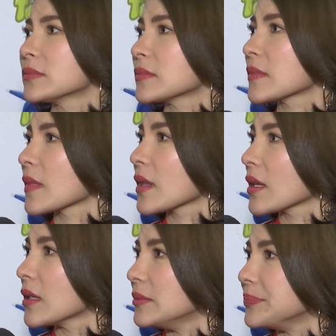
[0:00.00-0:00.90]
หน้าเด็ก
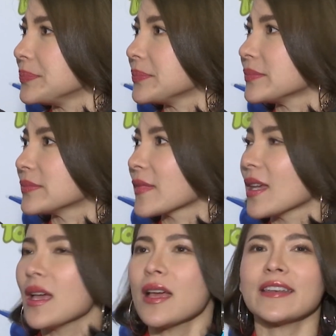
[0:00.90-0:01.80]
หรือหมอดีคะ
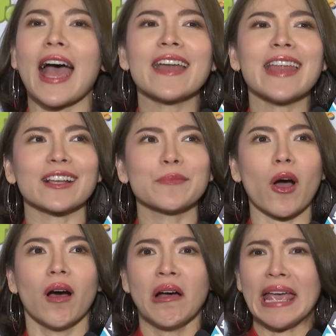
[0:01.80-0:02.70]
หน้าเด็กหรือหมอ